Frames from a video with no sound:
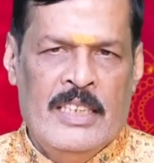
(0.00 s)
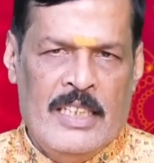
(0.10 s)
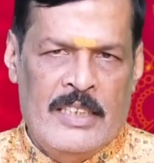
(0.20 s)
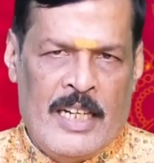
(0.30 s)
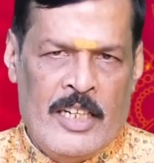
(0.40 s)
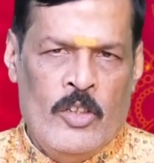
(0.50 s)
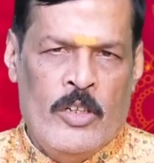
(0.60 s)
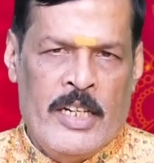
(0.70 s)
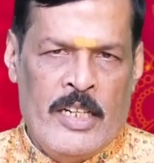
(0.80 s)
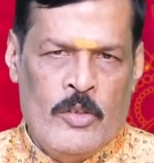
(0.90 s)
ఇక
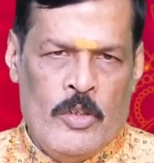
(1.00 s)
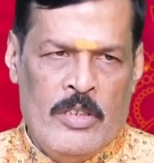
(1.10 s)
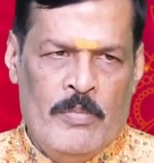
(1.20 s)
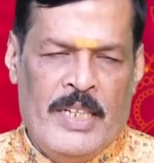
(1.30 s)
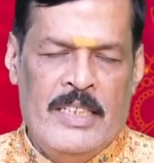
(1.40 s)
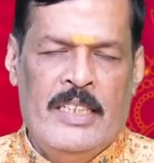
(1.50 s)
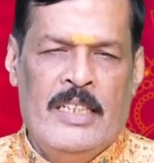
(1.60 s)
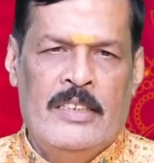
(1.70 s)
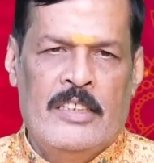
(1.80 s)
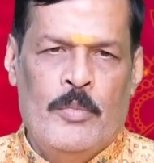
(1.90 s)
ధనయోగాల కోసం
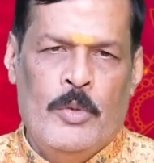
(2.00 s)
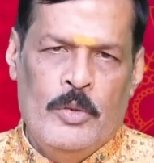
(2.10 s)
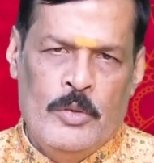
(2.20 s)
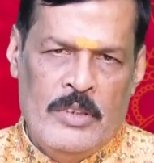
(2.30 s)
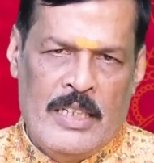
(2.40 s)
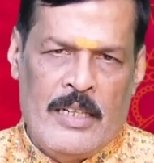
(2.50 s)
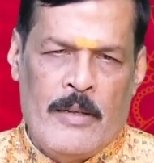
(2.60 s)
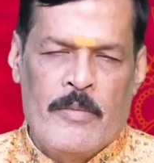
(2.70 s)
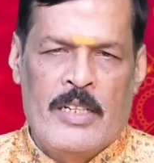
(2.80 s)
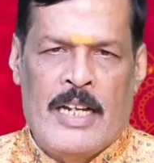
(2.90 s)
పరిశీలించినప్పుడు ఇంకా
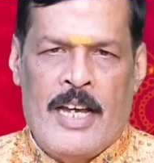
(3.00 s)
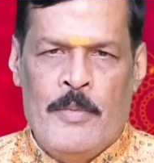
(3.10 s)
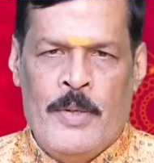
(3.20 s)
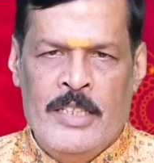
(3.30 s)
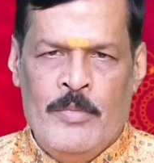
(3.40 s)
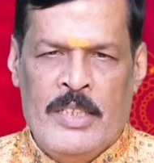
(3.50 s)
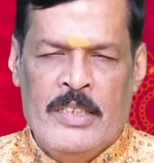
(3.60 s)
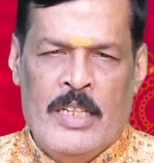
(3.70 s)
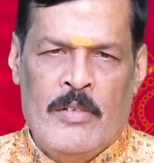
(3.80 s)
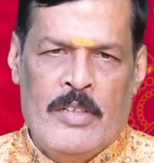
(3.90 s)

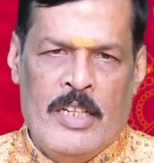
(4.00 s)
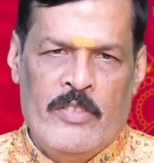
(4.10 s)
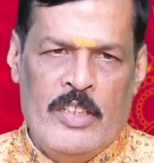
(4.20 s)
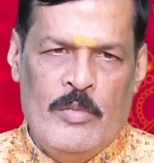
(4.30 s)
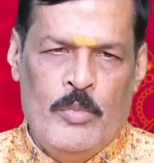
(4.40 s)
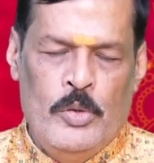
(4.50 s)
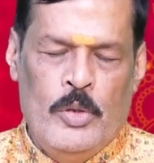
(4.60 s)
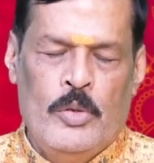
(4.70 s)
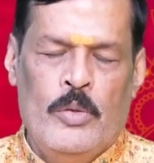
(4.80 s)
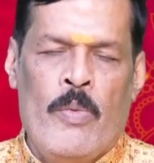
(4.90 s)
లాభాధిపతిగా ఉన్నటువంటి
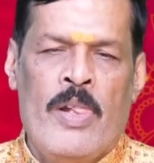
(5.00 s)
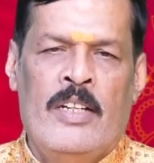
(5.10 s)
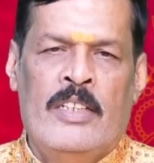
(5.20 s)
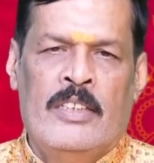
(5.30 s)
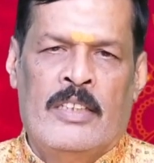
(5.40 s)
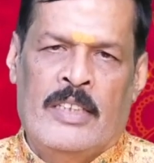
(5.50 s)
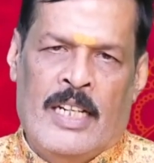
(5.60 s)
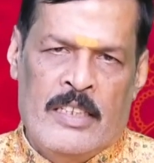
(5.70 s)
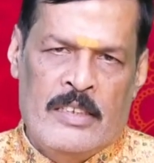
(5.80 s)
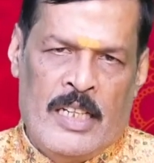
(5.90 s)
బుధుడు
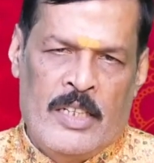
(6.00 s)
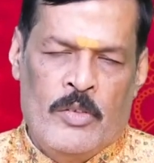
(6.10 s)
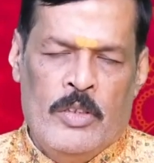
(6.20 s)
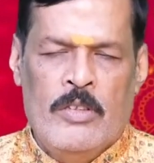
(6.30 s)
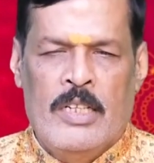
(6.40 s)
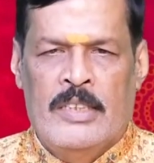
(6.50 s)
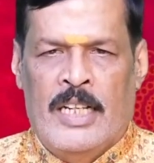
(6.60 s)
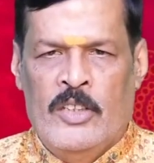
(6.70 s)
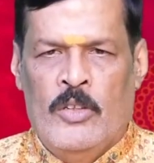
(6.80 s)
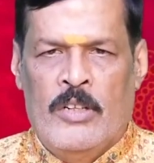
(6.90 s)
ధనస్థానంలో ఒక
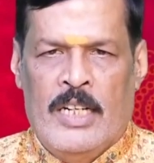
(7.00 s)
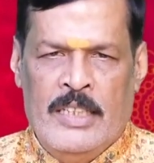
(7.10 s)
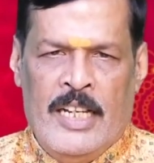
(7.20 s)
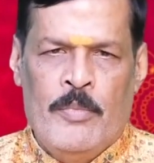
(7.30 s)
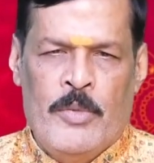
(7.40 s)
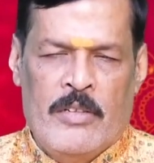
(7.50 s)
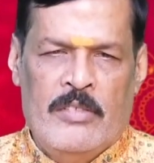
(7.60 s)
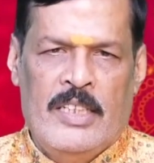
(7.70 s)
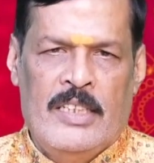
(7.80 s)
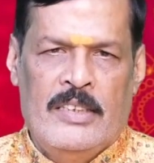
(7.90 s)
ధనయోగాన్ని
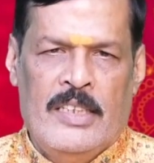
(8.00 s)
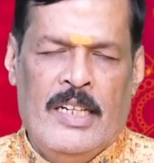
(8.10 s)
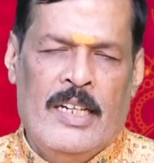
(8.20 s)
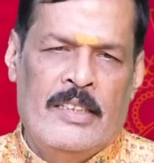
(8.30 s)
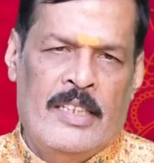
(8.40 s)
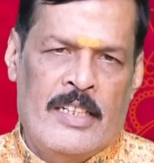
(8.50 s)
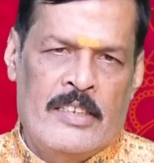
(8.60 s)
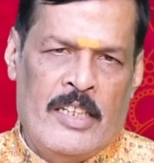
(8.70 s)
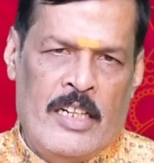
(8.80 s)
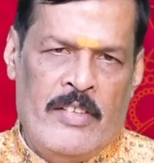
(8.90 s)
ఏర్పడడం జరిగింది అంటే ఇక్కడ
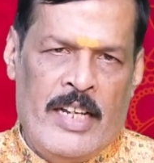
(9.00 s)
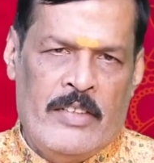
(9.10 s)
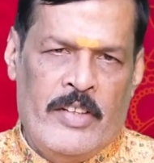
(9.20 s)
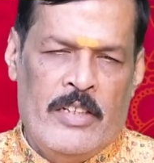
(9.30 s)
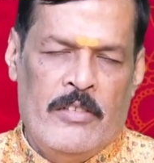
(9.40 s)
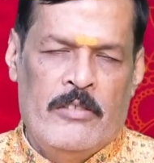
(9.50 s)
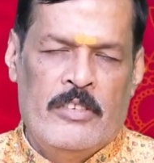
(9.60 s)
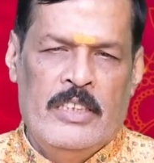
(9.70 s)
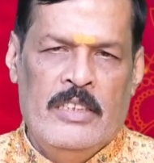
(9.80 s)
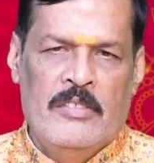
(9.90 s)
ధనస్థానం యాక్టివేట్
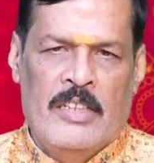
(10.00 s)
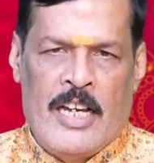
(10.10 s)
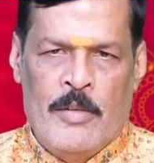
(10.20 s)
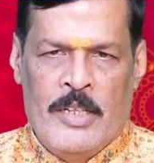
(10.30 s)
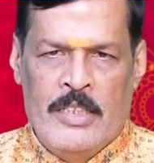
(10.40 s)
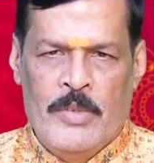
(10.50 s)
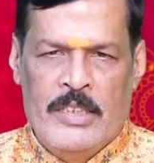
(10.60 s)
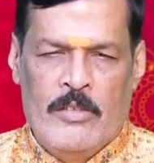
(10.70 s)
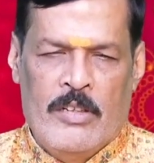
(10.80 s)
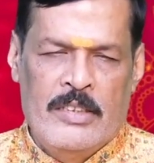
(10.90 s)
అవుతుంది
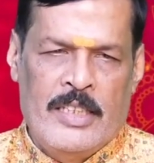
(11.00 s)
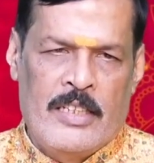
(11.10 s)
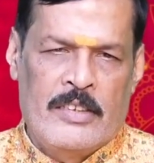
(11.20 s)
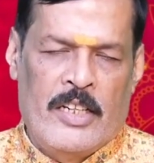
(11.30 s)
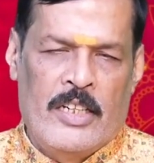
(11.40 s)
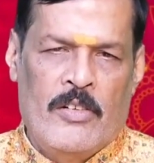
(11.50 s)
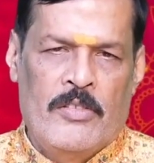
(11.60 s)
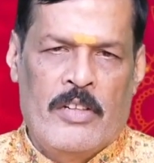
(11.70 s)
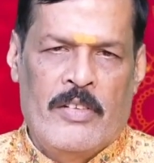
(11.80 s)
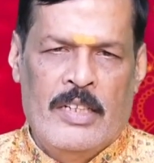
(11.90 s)
లాభాధిపతి కూడా ధనస్థానంలో
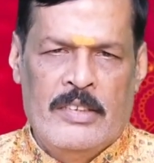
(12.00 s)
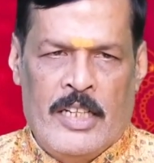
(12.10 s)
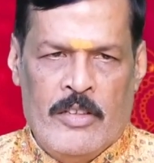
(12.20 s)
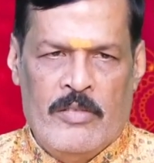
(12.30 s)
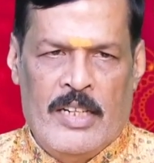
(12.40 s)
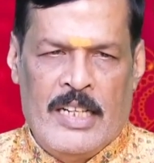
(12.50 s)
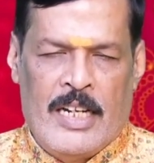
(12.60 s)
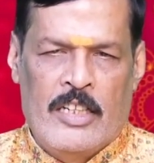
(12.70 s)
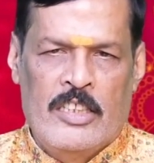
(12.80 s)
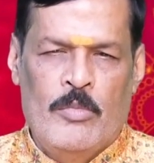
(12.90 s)
ఉండడం వల్ల ధనం అంటే
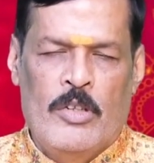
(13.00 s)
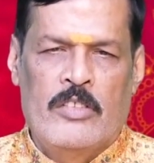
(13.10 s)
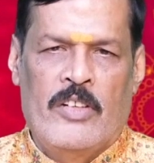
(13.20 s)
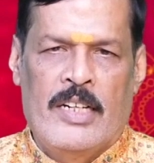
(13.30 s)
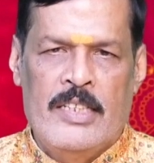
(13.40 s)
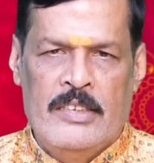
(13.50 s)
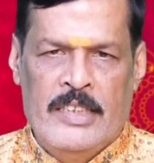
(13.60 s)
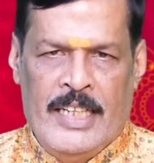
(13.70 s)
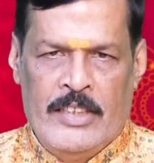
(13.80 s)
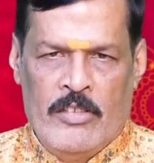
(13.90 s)
అన్నదమ్ముల ద్వారా
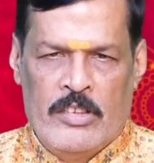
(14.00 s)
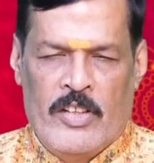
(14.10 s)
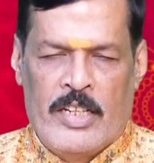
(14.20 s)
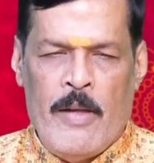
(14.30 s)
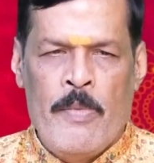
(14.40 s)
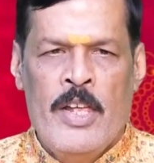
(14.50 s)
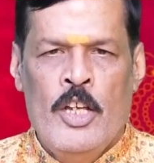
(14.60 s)
స్నేహితుల ద్వారా